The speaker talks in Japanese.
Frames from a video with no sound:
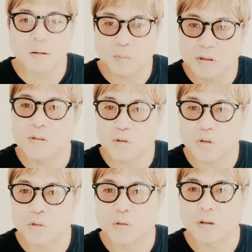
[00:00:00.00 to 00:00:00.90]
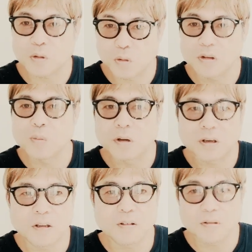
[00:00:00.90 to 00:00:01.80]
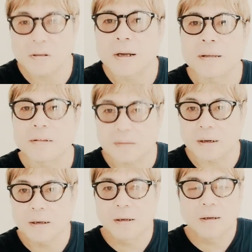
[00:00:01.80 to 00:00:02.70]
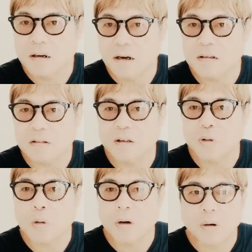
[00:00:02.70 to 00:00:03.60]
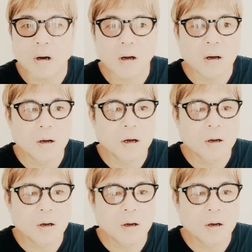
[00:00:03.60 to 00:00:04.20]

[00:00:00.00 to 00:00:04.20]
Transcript: まあ、事務所もそうだし本人もね気にするじゃないですか歯医者さんとかは